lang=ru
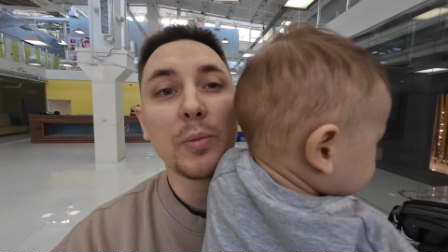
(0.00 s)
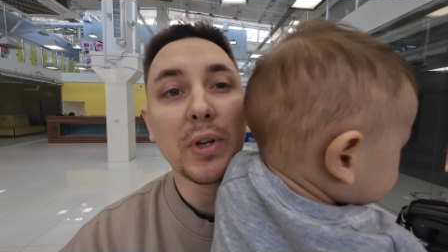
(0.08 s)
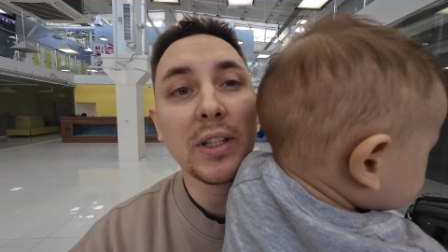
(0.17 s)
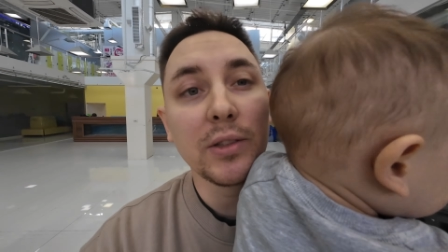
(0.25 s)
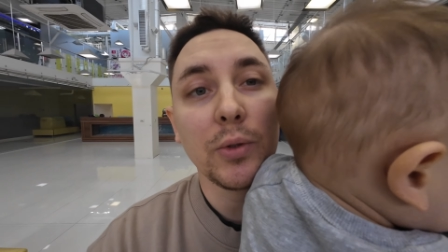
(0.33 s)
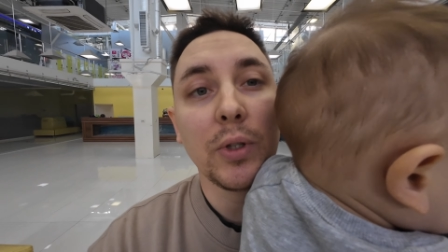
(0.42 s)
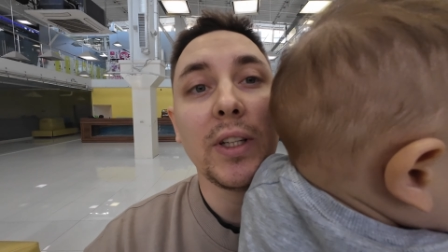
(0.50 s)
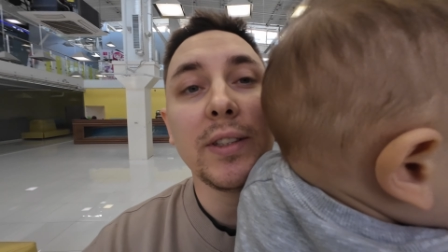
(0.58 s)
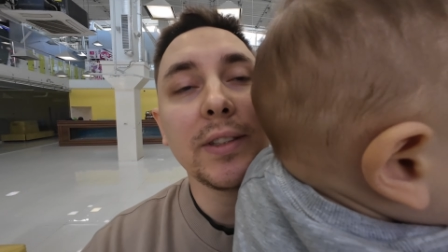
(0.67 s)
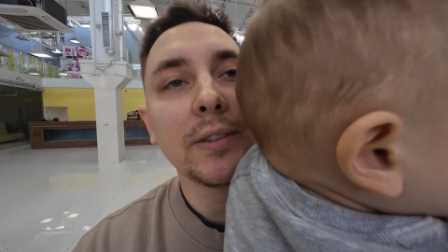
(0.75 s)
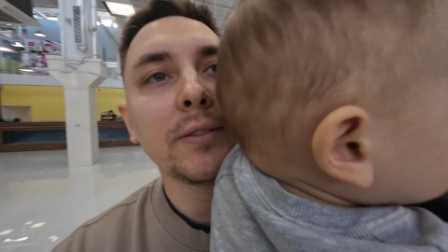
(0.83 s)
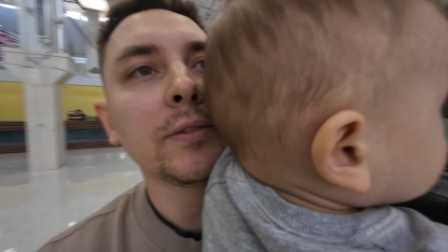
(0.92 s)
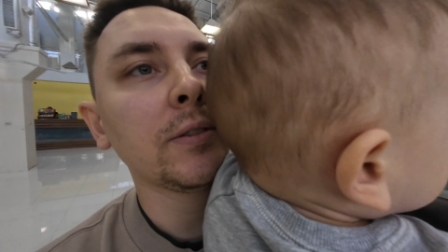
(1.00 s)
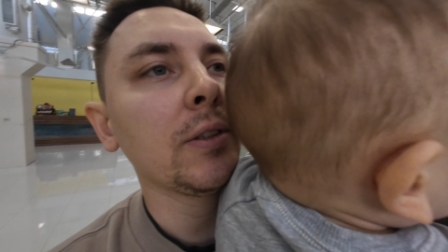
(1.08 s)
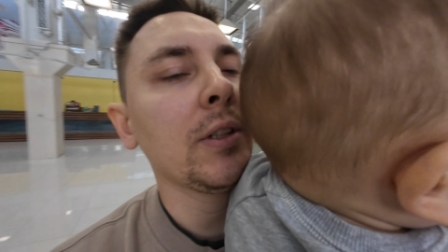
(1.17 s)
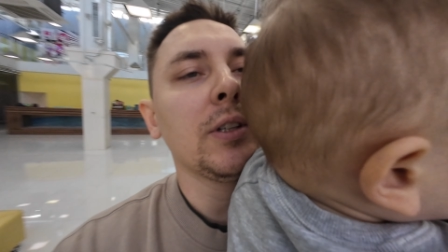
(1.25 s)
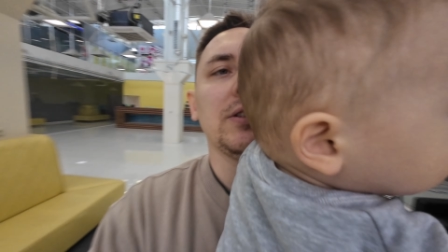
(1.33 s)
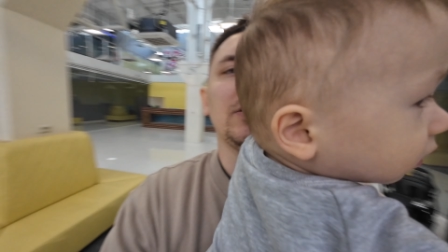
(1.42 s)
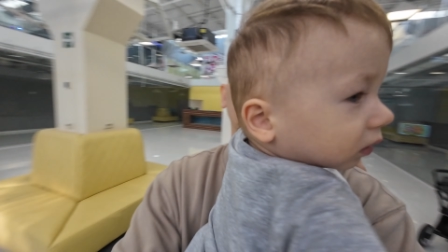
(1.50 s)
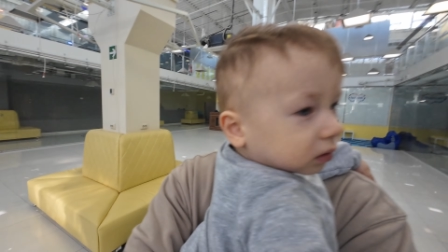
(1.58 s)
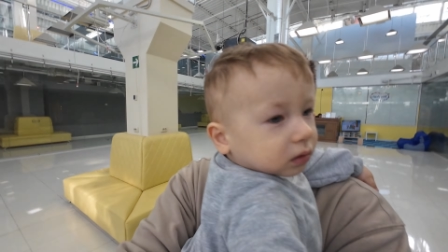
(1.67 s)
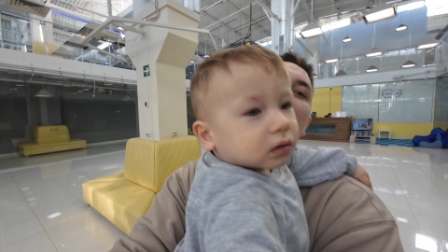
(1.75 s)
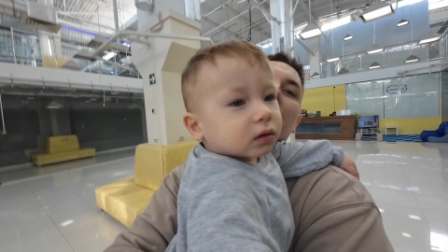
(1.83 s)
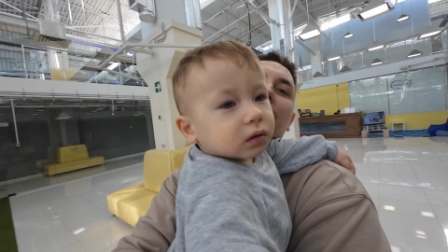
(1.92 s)
проснулись
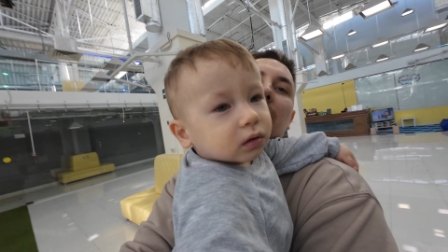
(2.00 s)
и не в